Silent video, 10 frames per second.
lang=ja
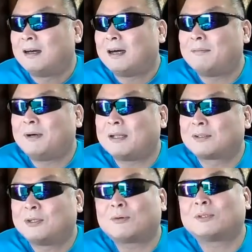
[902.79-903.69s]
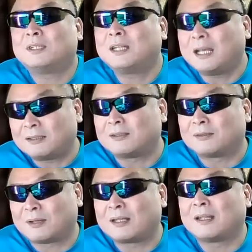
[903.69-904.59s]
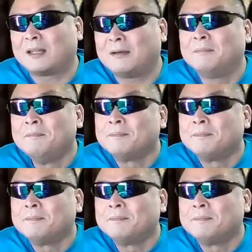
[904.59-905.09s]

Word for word: あもうあの記憶にないっていうことなんだね